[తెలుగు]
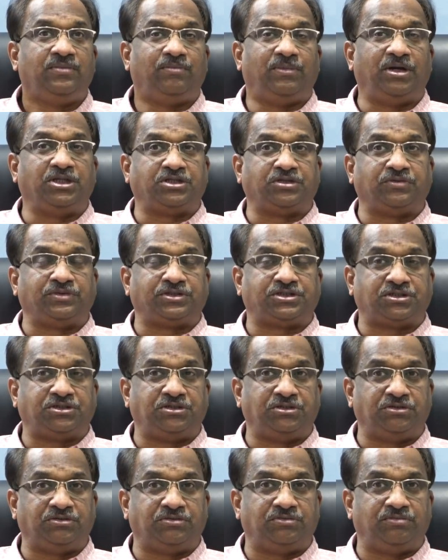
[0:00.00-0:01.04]
మంచి
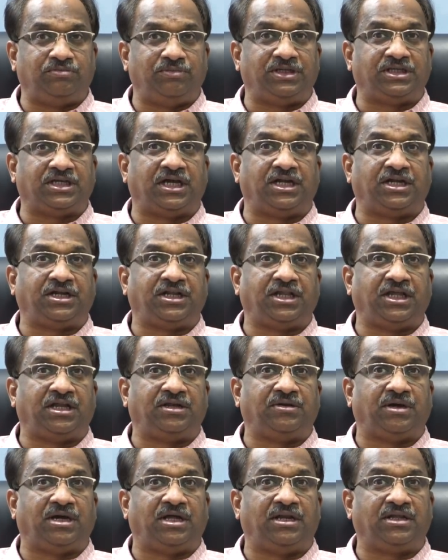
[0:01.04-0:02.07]
విష్ణును మెజారిటీ
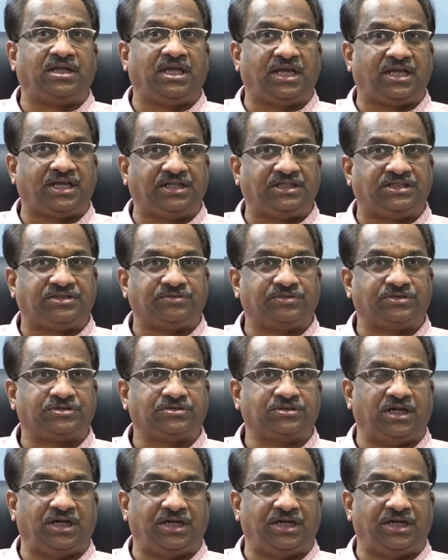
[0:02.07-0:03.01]
అంగీకరించవచ్చు